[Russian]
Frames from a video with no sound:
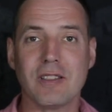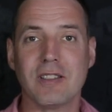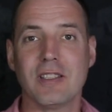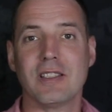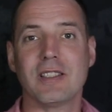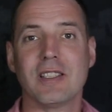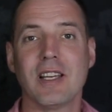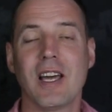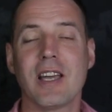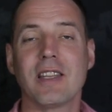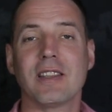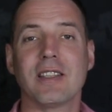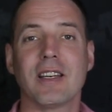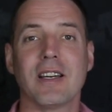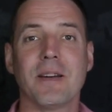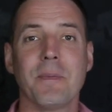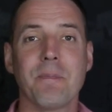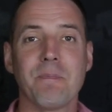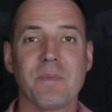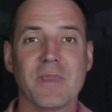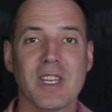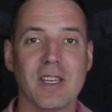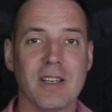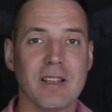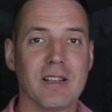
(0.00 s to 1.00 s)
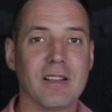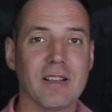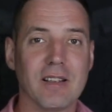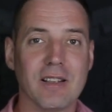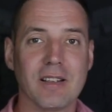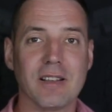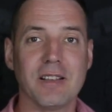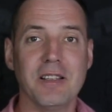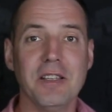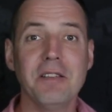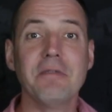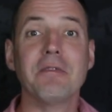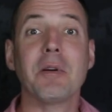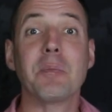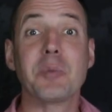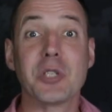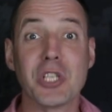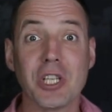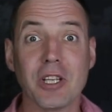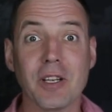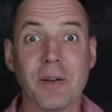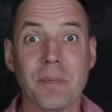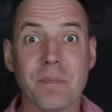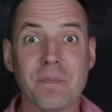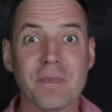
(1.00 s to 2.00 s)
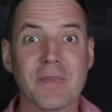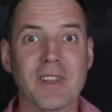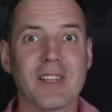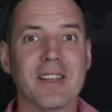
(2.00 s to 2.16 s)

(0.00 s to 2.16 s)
дизайна Э, и вообще.